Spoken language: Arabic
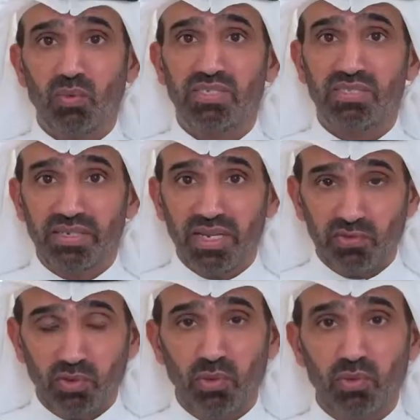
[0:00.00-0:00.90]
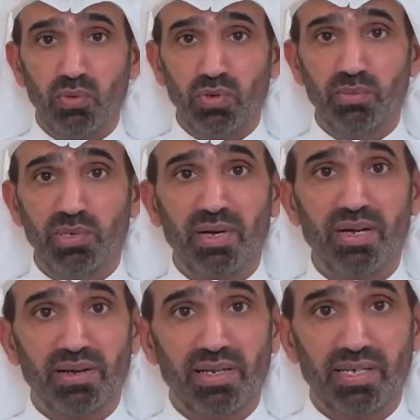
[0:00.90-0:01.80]
واستئناف حضورهم
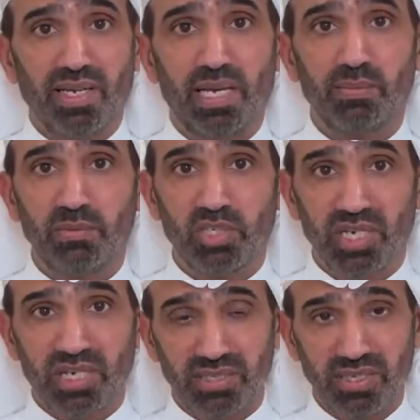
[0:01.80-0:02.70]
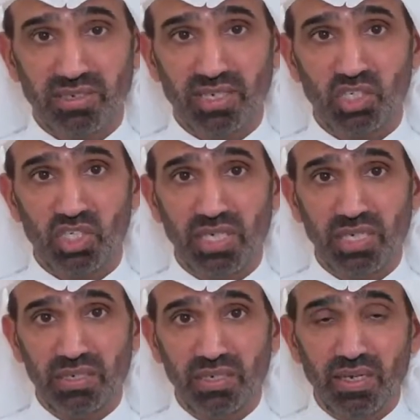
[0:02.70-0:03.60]
لمقرات العمل بشكل
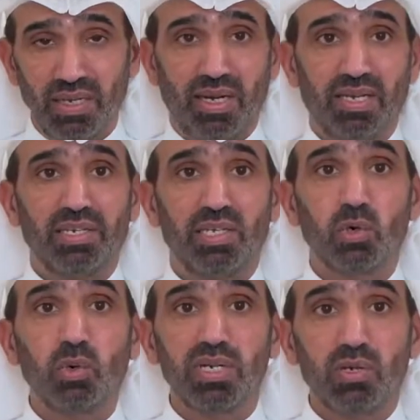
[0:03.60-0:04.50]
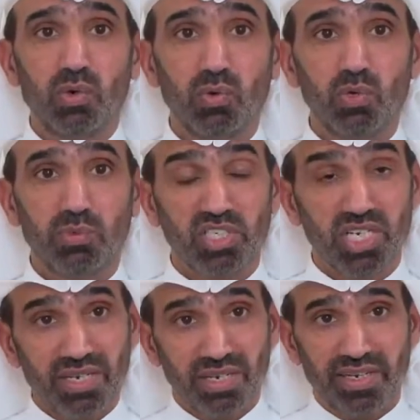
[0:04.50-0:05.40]
تدريجي على أن يكون الحضور
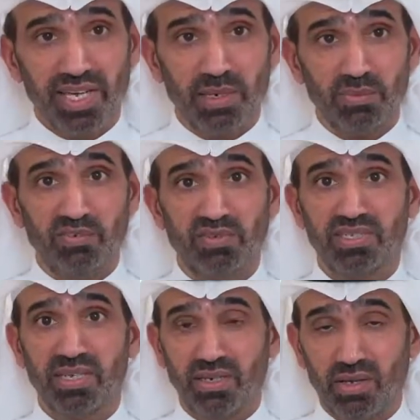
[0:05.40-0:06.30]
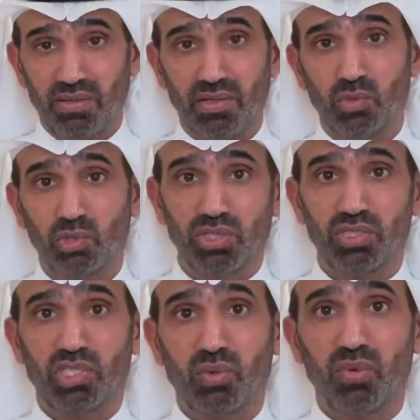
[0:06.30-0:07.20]
بشكل كامل في تاريخ
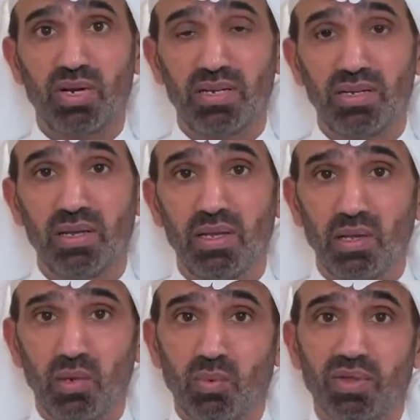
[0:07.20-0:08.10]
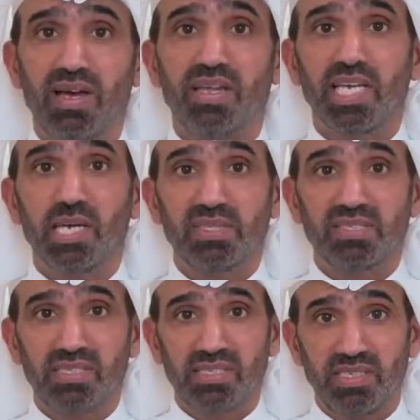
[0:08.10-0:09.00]
22 شوال وذلك
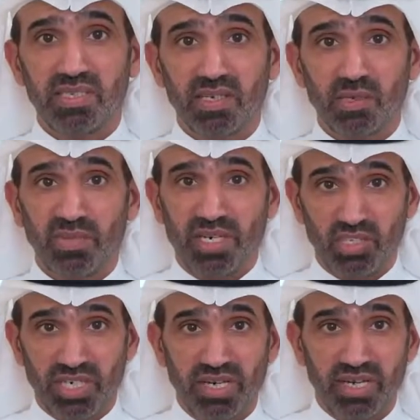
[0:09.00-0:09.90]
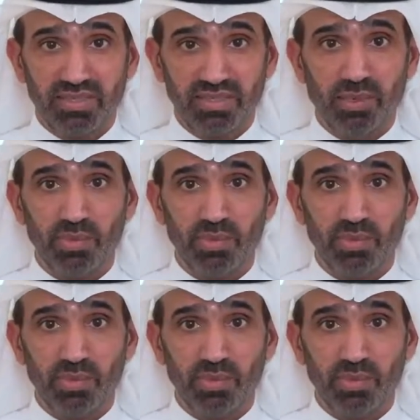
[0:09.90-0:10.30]
بالتنسيق مع جهات